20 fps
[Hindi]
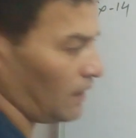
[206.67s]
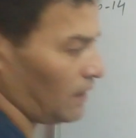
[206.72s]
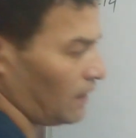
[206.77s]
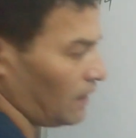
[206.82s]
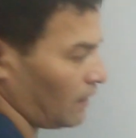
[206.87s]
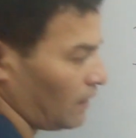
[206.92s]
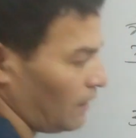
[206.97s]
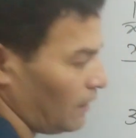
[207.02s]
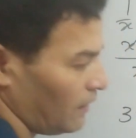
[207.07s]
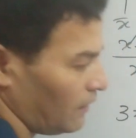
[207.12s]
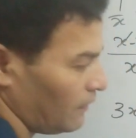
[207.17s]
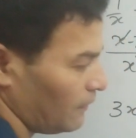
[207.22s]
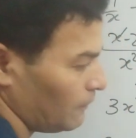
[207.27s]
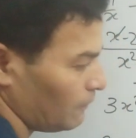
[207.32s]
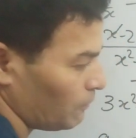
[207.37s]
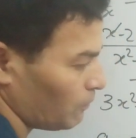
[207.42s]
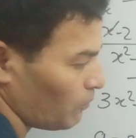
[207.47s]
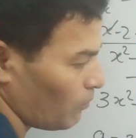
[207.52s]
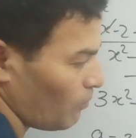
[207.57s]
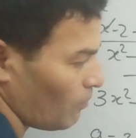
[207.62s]
आ जाएगा
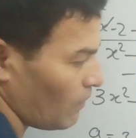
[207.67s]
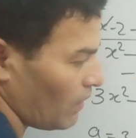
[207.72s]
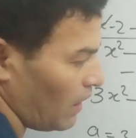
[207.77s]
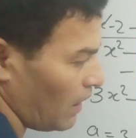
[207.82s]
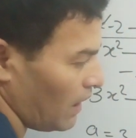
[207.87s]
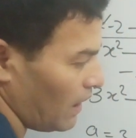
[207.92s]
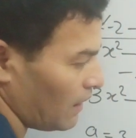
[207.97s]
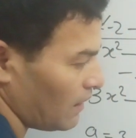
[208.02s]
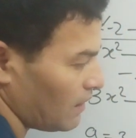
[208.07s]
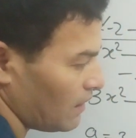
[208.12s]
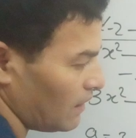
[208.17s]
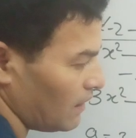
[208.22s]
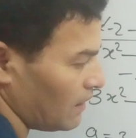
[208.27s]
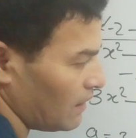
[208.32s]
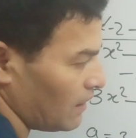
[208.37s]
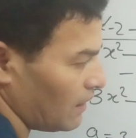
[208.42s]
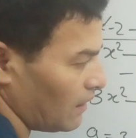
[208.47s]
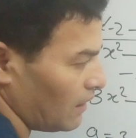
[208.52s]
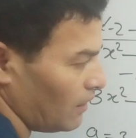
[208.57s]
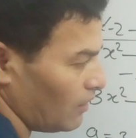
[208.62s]
एक्स इज
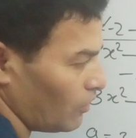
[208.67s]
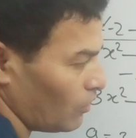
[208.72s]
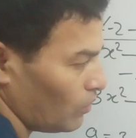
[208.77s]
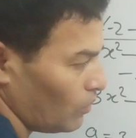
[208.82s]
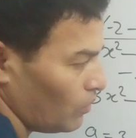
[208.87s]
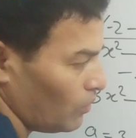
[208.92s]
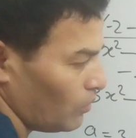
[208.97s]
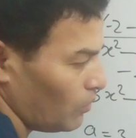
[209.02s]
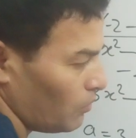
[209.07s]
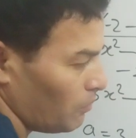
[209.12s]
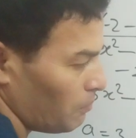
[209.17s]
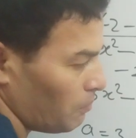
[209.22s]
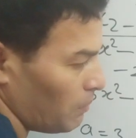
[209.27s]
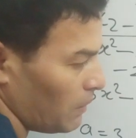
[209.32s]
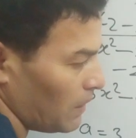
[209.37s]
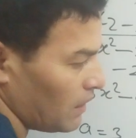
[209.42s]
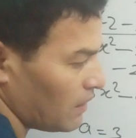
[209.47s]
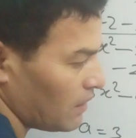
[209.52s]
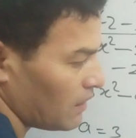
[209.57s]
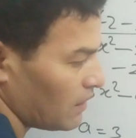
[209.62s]
इक्वल टू
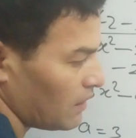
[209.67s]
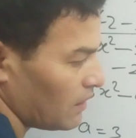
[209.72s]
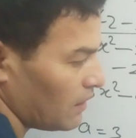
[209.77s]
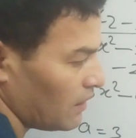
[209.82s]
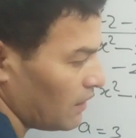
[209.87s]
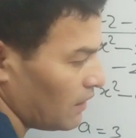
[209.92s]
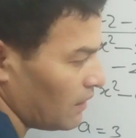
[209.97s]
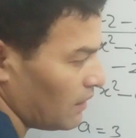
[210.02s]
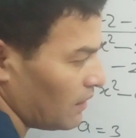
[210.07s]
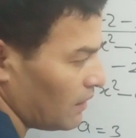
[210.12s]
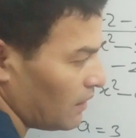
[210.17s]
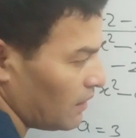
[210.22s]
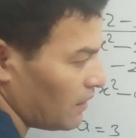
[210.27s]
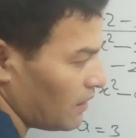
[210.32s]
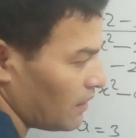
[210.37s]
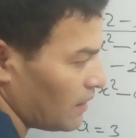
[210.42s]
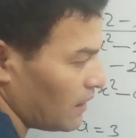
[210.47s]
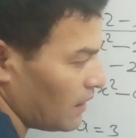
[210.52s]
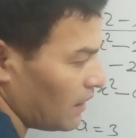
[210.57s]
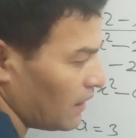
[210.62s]
प्लस
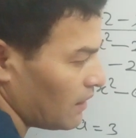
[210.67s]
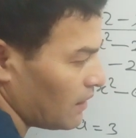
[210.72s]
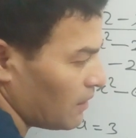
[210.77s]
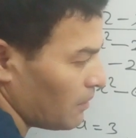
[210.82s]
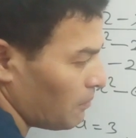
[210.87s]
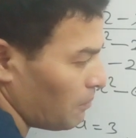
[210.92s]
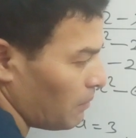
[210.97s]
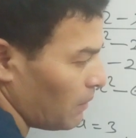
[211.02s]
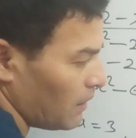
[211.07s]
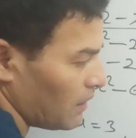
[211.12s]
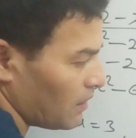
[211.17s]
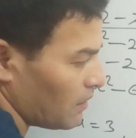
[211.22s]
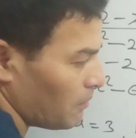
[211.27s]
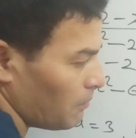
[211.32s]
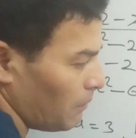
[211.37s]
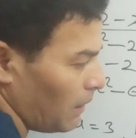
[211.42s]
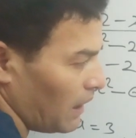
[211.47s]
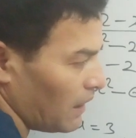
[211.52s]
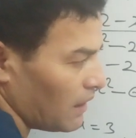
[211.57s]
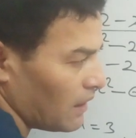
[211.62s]
सिक्स प्लस
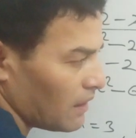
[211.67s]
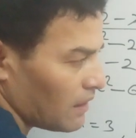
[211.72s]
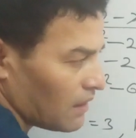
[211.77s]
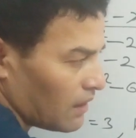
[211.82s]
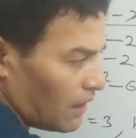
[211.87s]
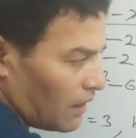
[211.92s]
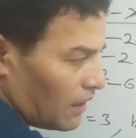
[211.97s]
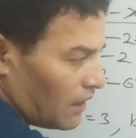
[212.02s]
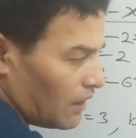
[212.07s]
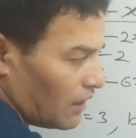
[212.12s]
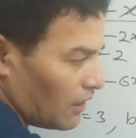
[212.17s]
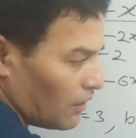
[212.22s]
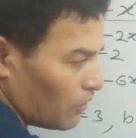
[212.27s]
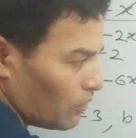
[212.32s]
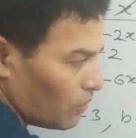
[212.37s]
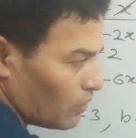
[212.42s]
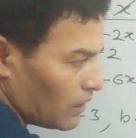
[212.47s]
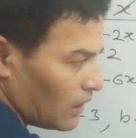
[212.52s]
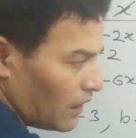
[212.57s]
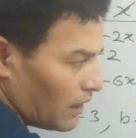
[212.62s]
माइनस
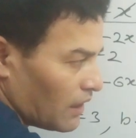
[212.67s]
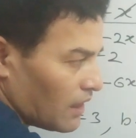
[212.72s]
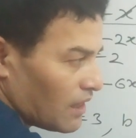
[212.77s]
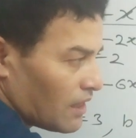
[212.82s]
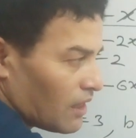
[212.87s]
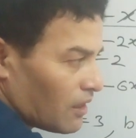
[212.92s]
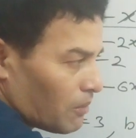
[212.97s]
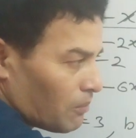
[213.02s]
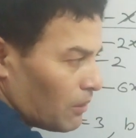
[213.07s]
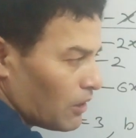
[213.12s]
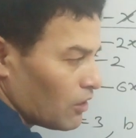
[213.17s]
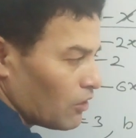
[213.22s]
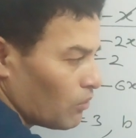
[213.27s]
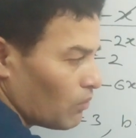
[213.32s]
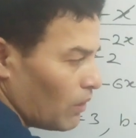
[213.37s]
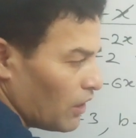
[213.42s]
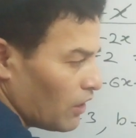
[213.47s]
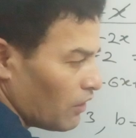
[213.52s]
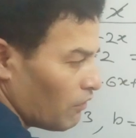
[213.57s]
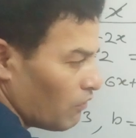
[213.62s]
अंडर थर्टी सिक्स में से
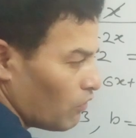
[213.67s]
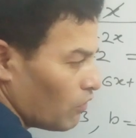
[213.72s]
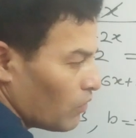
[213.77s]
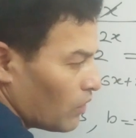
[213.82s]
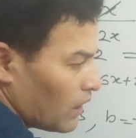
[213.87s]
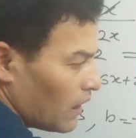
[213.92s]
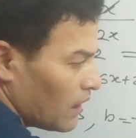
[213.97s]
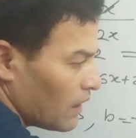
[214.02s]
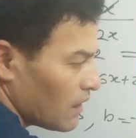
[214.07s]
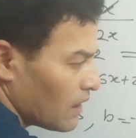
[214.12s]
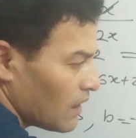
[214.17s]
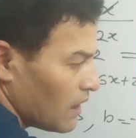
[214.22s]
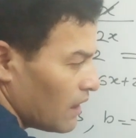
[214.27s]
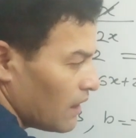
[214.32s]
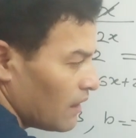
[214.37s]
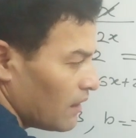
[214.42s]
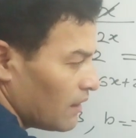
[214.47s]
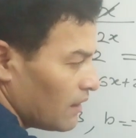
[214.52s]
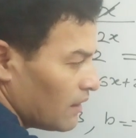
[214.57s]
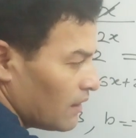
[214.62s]
ट्वेंटी फोर कैंसिल
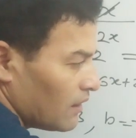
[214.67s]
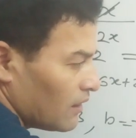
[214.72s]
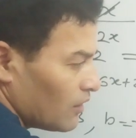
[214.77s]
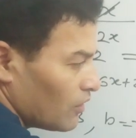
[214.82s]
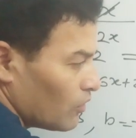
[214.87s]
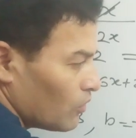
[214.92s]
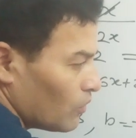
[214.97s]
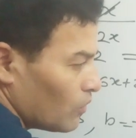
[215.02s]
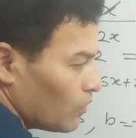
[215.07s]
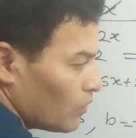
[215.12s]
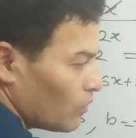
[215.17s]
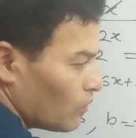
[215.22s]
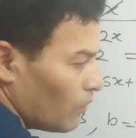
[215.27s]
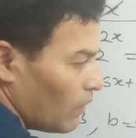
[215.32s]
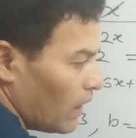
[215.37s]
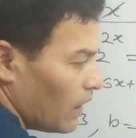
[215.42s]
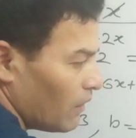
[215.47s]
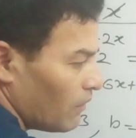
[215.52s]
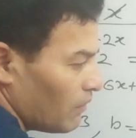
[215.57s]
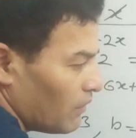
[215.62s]
तो
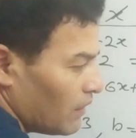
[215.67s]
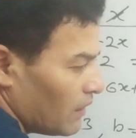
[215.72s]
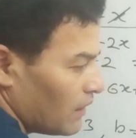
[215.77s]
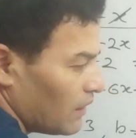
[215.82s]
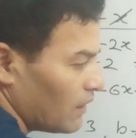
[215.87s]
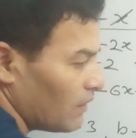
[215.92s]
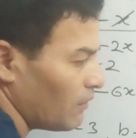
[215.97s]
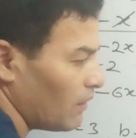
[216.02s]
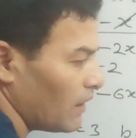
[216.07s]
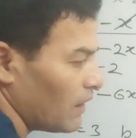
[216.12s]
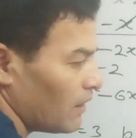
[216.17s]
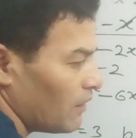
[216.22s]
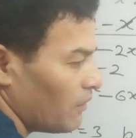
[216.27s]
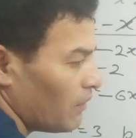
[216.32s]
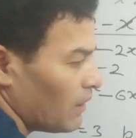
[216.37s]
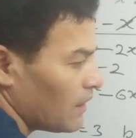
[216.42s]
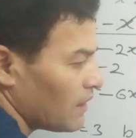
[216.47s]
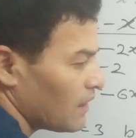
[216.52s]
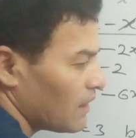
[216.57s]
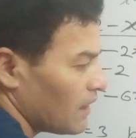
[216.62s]
ट्वेल्व डिवाइडेड
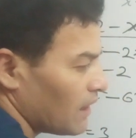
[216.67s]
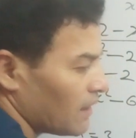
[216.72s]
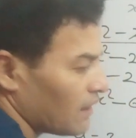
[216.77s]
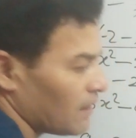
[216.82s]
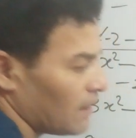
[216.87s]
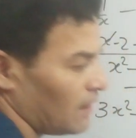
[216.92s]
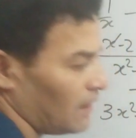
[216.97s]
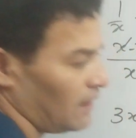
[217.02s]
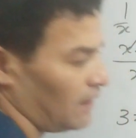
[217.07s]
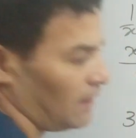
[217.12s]
बाई सिक्स